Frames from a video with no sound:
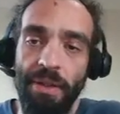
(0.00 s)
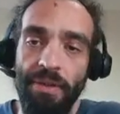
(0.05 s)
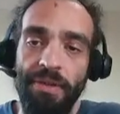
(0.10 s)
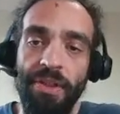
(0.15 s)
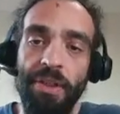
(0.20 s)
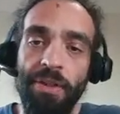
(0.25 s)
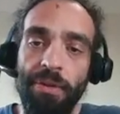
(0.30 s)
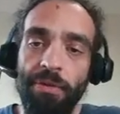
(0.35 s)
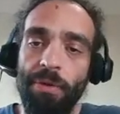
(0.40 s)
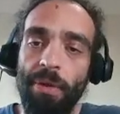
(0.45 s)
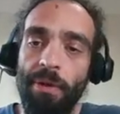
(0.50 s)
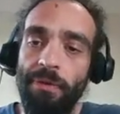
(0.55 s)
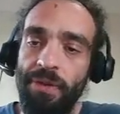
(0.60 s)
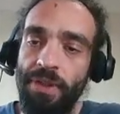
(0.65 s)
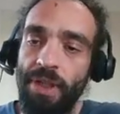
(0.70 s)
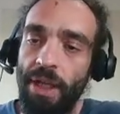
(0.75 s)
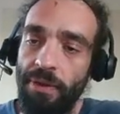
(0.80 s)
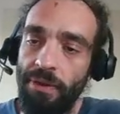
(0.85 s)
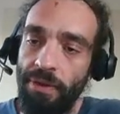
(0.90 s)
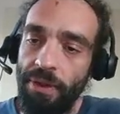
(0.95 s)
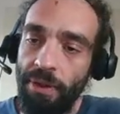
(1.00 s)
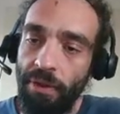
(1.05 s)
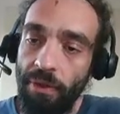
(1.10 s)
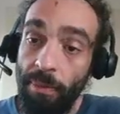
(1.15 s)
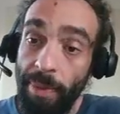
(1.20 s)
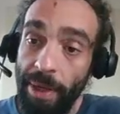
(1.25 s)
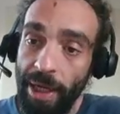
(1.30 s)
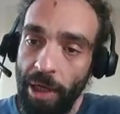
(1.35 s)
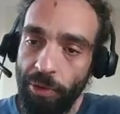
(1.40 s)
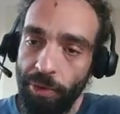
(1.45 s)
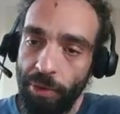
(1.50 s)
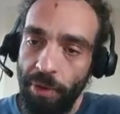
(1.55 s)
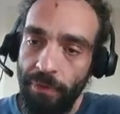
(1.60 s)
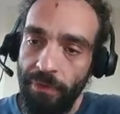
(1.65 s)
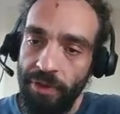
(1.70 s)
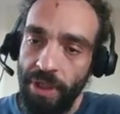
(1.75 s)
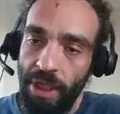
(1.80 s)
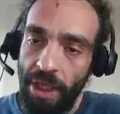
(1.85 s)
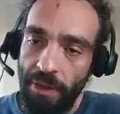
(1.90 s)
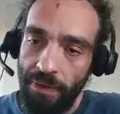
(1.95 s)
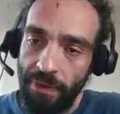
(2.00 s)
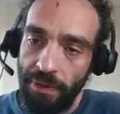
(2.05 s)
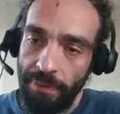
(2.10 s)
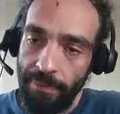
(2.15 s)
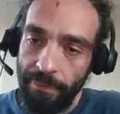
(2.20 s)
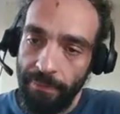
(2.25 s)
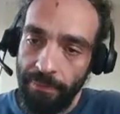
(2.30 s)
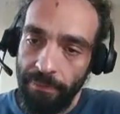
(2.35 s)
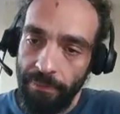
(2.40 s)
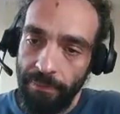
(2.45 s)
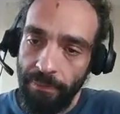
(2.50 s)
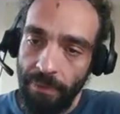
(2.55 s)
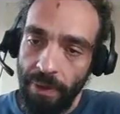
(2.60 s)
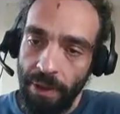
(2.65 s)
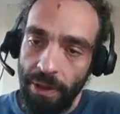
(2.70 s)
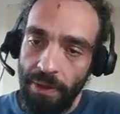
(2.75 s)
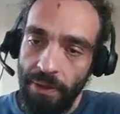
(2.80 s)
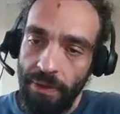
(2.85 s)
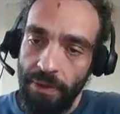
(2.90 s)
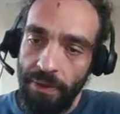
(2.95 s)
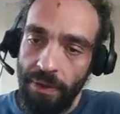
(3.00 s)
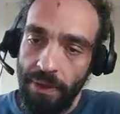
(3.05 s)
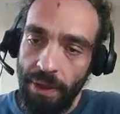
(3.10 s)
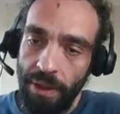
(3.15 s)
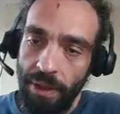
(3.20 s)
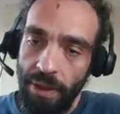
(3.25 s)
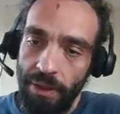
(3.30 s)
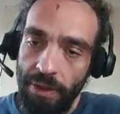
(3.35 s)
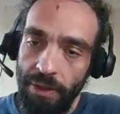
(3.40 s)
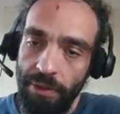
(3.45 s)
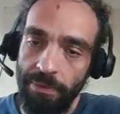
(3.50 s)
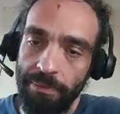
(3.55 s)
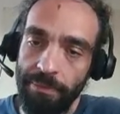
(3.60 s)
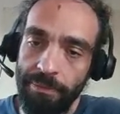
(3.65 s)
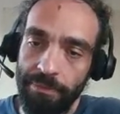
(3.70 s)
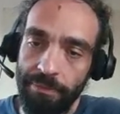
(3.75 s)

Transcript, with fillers: Existem os coeficientes. Então vamos pegar os coeficientes. Sejam